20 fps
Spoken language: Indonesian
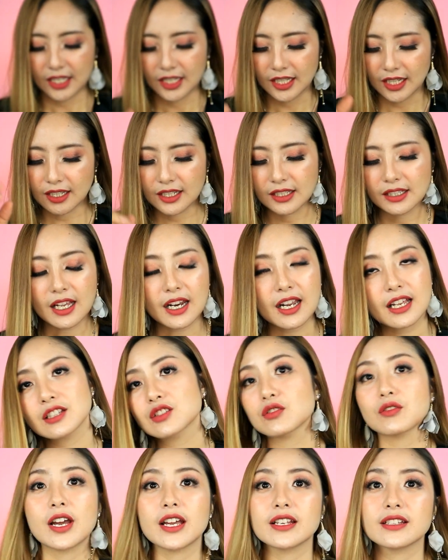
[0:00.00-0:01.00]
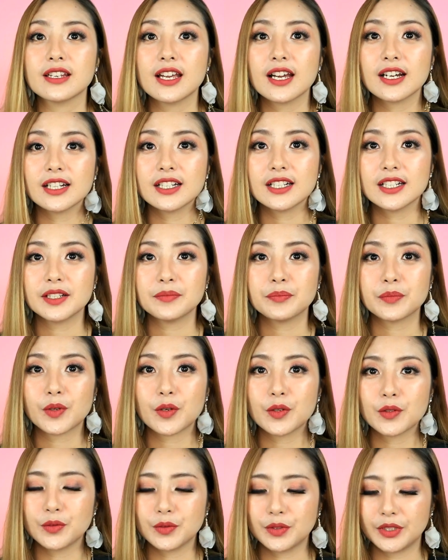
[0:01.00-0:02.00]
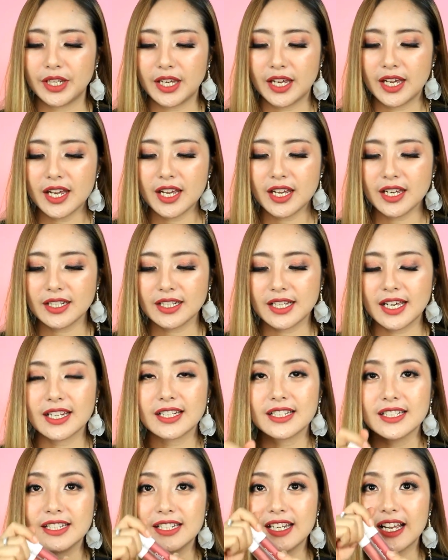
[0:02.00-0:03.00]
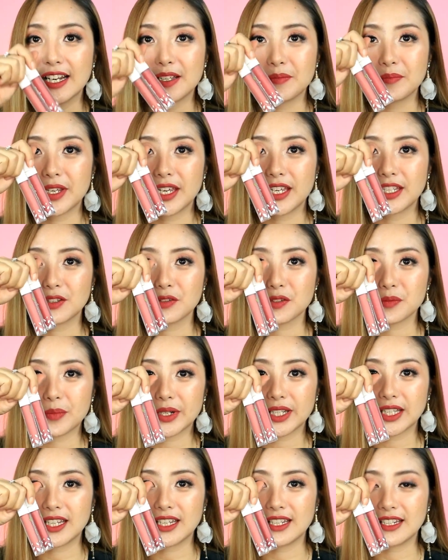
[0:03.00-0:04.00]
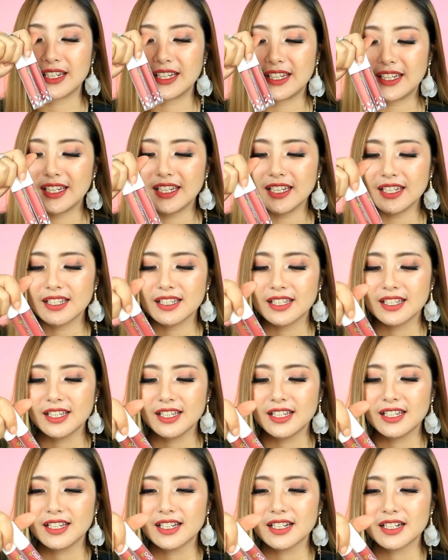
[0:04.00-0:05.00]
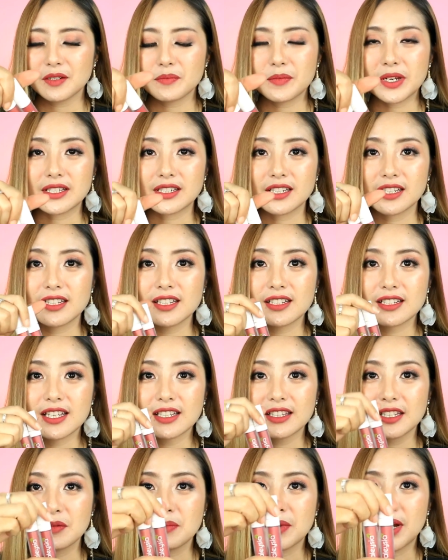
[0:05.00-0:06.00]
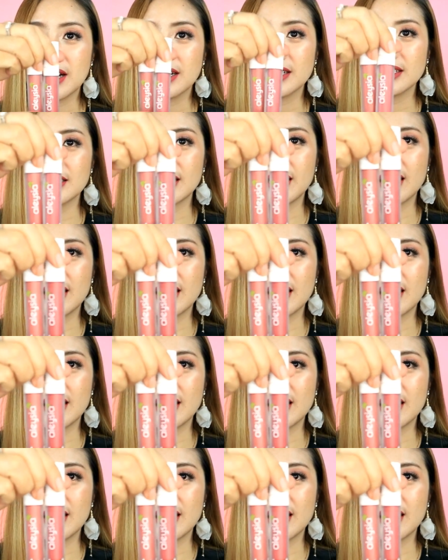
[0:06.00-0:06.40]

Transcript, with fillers: oke kita langsung aja ke produknya dan di dalamnya itu seperti ini kemasannya cantik banget